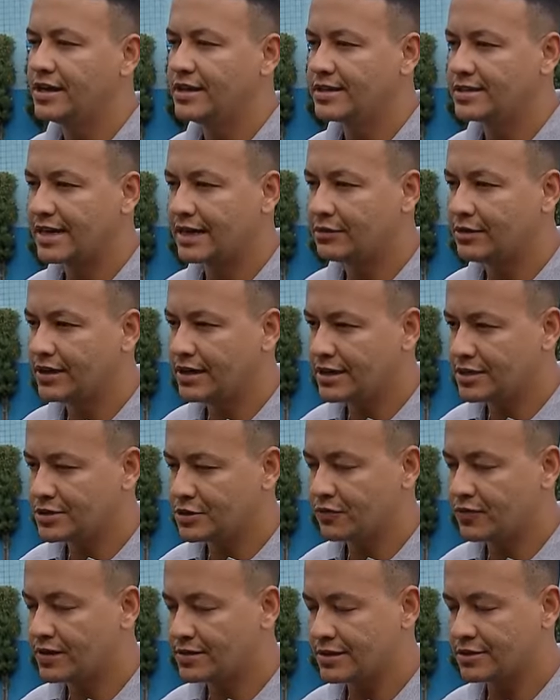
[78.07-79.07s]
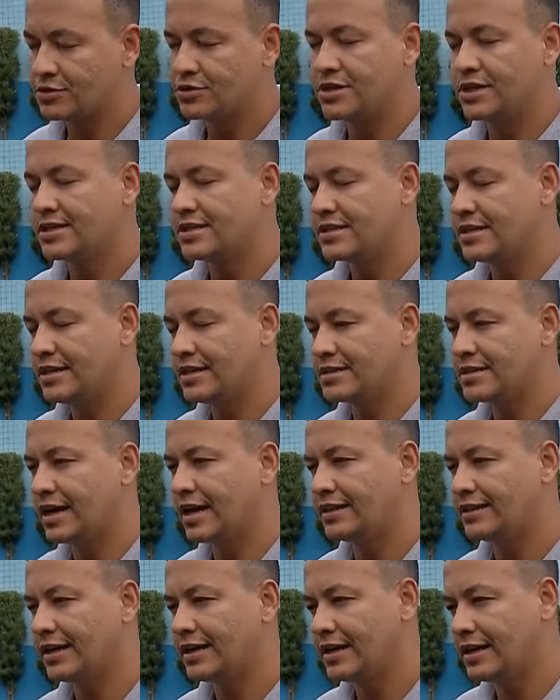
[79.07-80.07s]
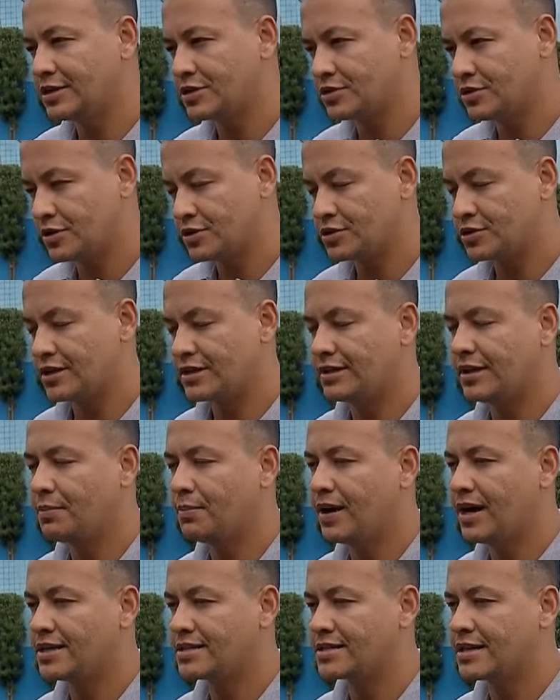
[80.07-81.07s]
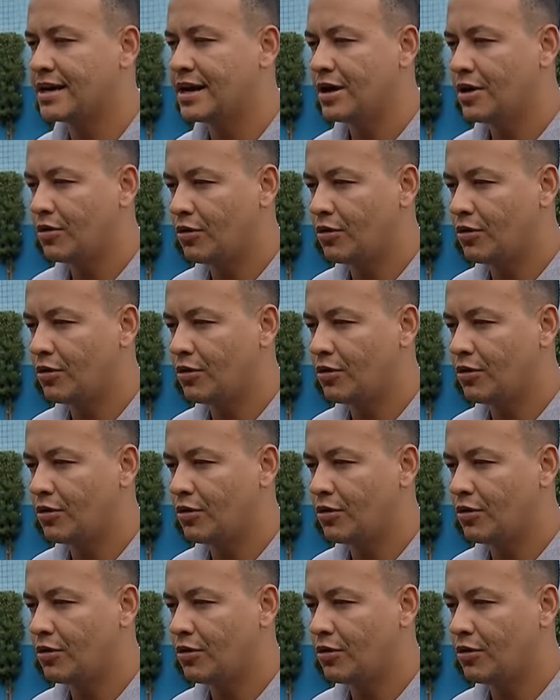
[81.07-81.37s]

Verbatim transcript: saindo da Igreja de São Francisco de Assis até a Igreja de Nossa Senhora da Paz,